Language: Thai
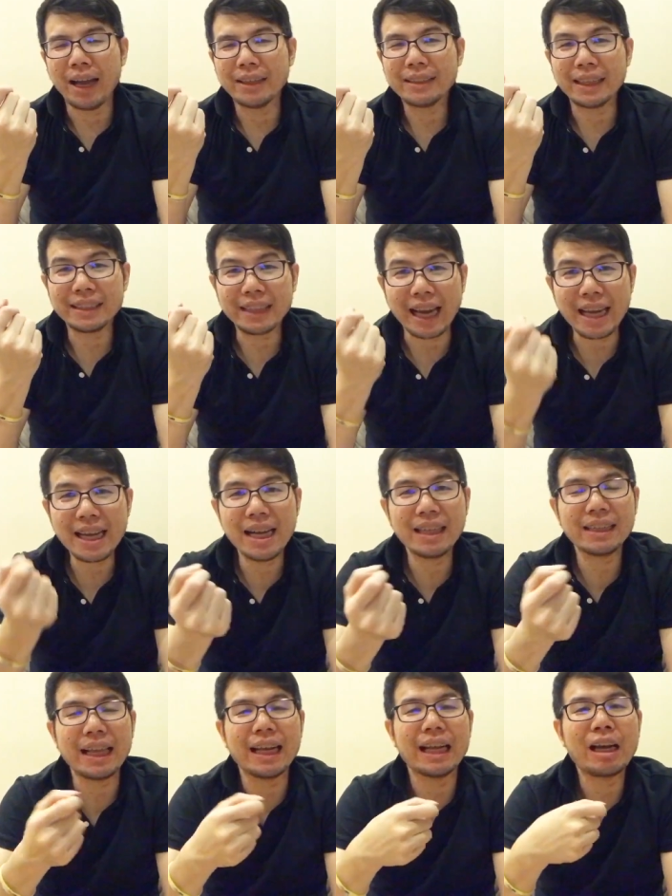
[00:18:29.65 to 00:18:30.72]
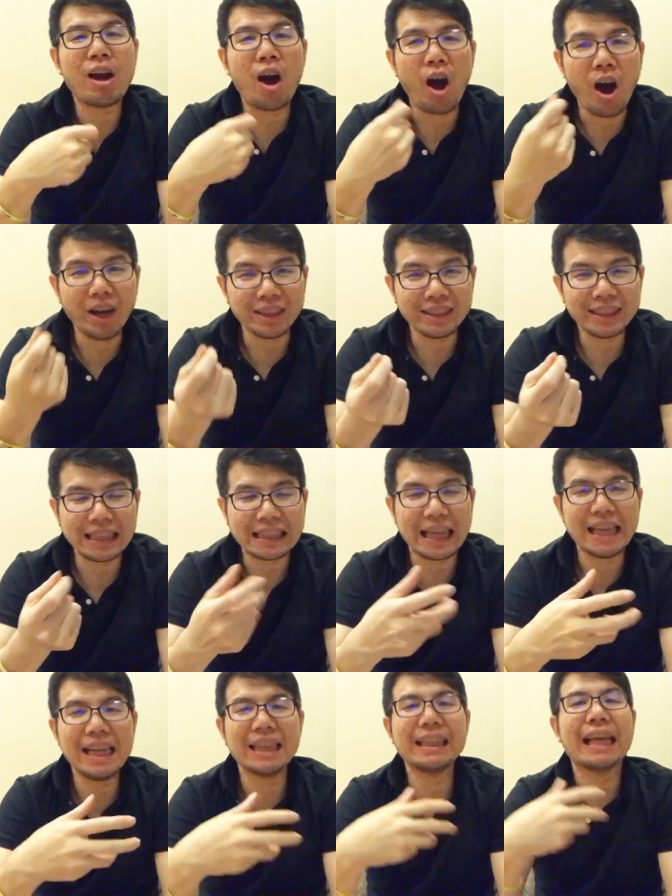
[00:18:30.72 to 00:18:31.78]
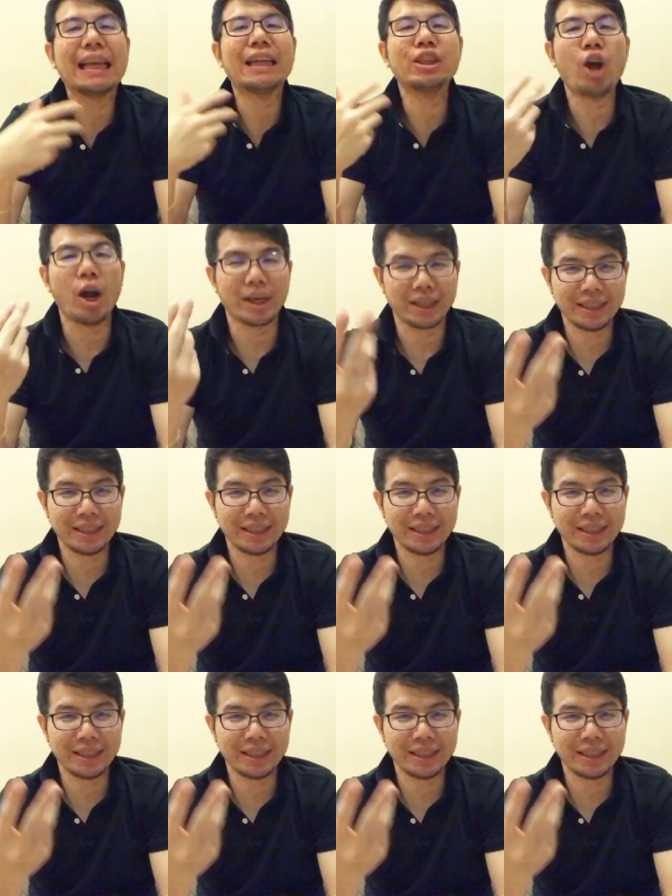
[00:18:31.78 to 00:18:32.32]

จะใช้เงินแต่ละก้อนจะใช้เงินแต่ละช็อต